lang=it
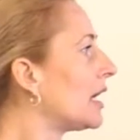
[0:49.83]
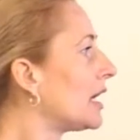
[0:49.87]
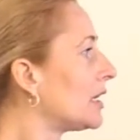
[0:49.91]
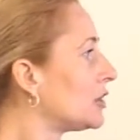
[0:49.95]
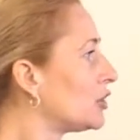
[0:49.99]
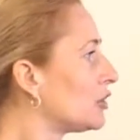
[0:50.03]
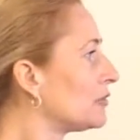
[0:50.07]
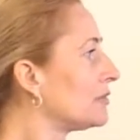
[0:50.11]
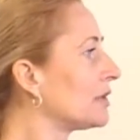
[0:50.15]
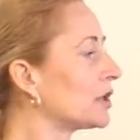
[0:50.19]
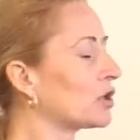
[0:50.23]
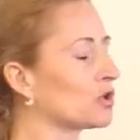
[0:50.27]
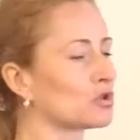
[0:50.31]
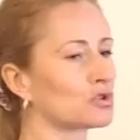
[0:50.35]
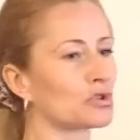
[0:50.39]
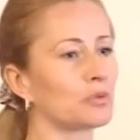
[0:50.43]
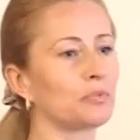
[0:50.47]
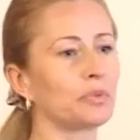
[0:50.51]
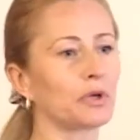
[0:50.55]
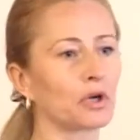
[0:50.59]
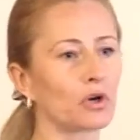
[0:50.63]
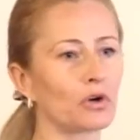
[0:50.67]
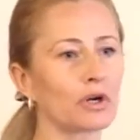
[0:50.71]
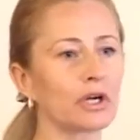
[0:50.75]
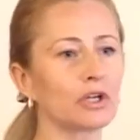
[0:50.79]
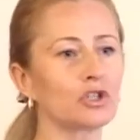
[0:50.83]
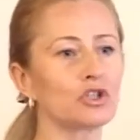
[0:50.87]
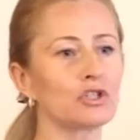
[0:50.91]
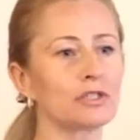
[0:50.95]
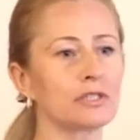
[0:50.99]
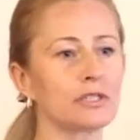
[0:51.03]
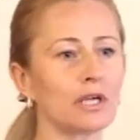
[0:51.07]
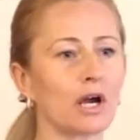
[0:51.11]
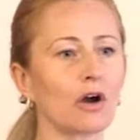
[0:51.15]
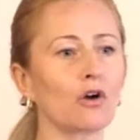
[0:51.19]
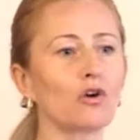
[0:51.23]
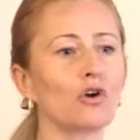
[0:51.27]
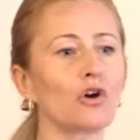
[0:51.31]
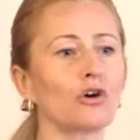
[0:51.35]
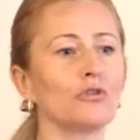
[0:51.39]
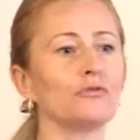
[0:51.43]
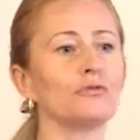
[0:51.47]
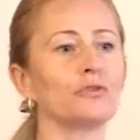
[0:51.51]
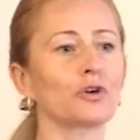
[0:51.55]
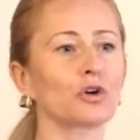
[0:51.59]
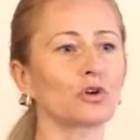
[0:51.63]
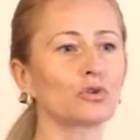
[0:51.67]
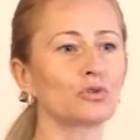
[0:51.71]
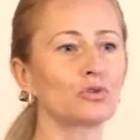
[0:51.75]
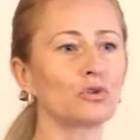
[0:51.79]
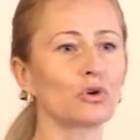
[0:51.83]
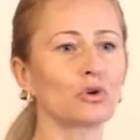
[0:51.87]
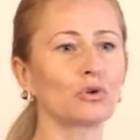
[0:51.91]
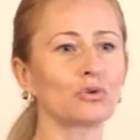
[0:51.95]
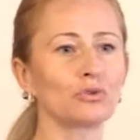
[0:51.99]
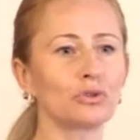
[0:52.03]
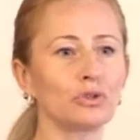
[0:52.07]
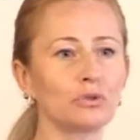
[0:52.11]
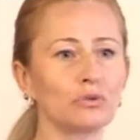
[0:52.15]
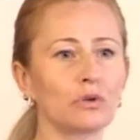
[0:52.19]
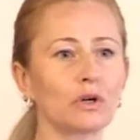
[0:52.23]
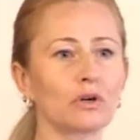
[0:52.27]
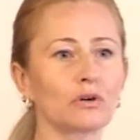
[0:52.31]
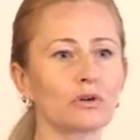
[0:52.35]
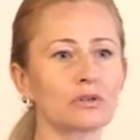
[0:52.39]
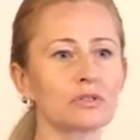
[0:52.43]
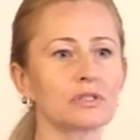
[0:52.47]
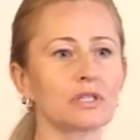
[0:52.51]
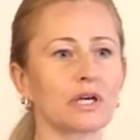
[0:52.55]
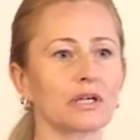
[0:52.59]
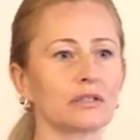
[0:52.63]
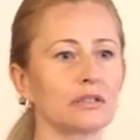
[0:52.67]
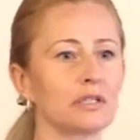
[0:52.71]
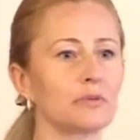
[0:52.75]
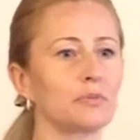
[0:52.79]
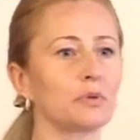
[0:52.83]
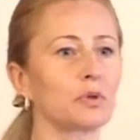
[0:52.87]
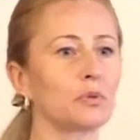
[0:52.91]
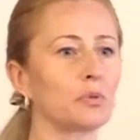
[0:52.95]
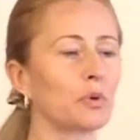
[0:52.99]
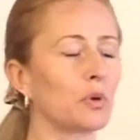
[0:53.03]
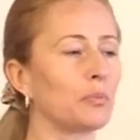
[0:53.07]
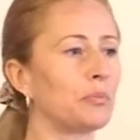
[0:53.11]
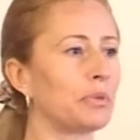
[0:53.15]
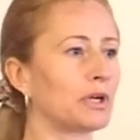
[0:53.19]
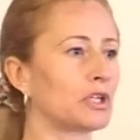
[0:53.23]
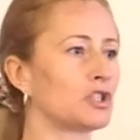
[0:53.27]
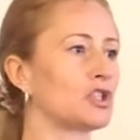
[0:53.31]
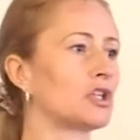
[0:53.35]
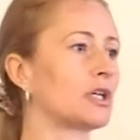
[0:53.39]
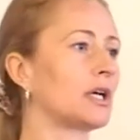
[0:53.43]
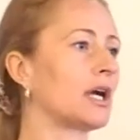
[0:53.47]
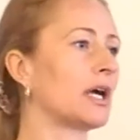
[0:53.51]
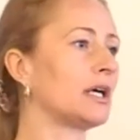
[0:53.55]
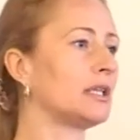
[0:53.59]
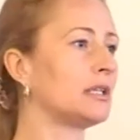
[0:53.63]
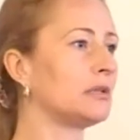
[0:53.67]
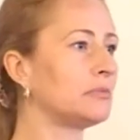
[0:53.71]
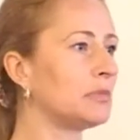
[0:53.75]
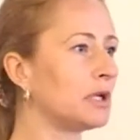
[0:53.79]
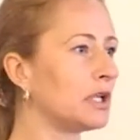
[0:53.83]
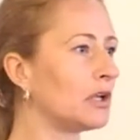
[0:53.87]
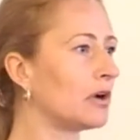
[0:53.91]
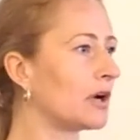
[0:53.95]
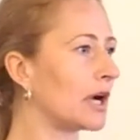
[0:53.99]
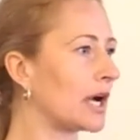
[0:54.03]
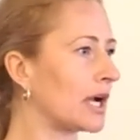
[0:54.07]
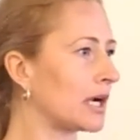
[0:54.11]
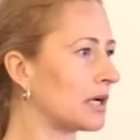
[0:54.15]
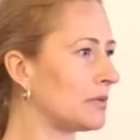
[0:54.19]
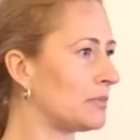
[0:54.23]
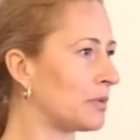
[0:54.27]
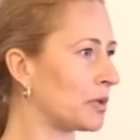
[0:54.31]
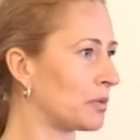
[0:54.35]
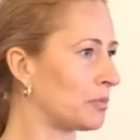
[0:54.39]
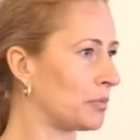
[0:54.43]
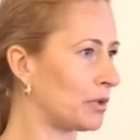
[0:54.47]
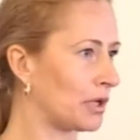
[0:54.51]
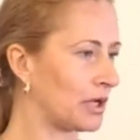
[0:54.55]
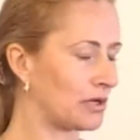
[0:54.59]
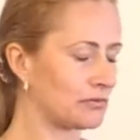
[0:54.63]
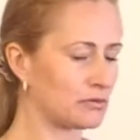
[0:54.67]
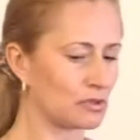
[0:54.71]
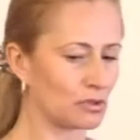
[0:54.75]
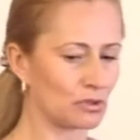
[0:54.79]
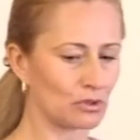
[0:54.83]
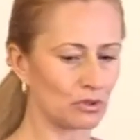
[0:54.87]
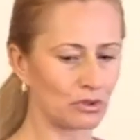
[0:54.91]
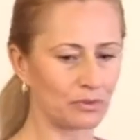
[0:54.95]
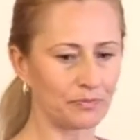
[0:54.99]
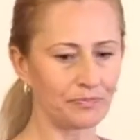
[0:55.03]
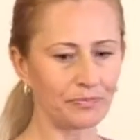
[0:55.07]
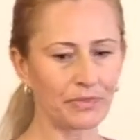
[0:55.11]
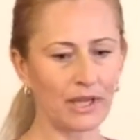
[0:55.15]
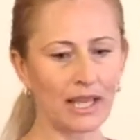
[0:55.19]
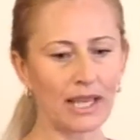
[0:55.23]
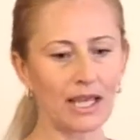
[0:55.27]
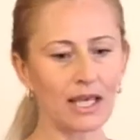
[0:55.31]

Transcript: è doveroso però che ci sia un confronto continuo e costante proprio per cercare di migliorare il proprio lavoro.